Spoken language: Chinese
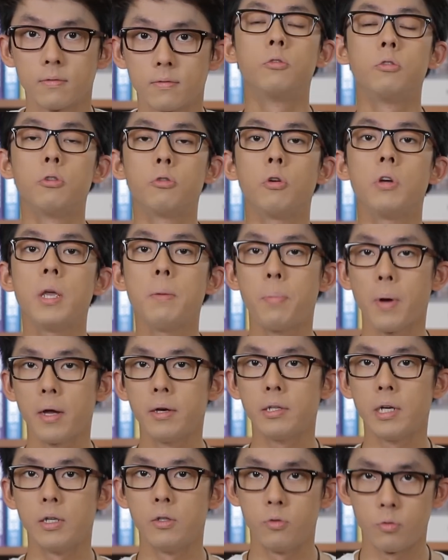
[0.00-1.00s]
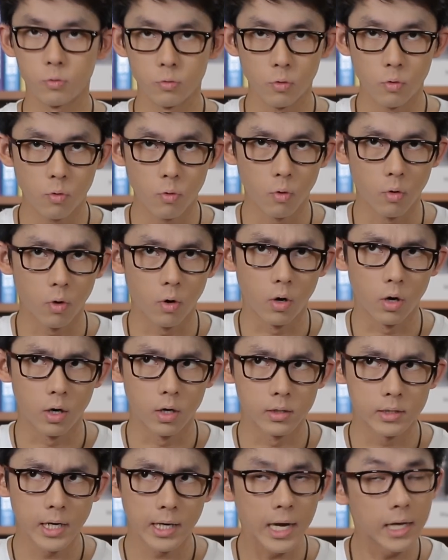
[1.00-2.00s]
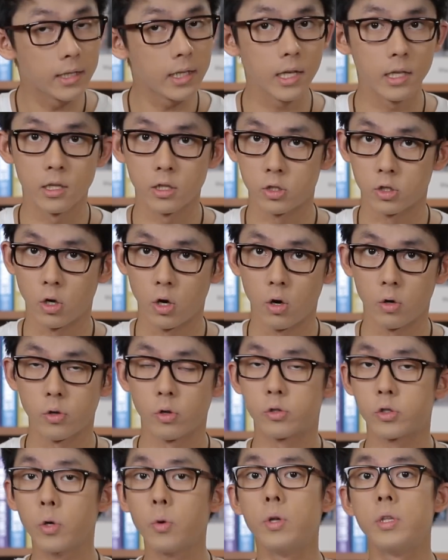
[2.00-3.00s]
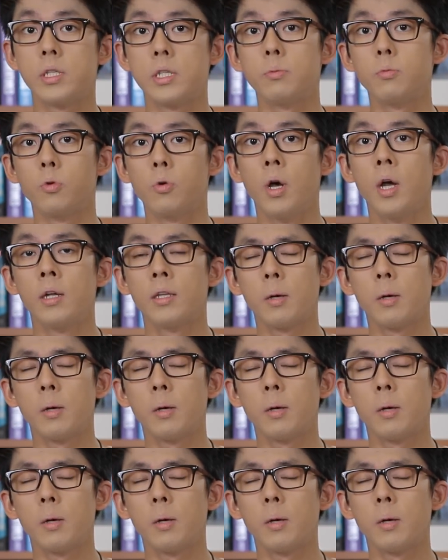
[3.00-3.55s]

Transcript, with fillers: 所以说，一般人如果在看电影的时候有中文字幕，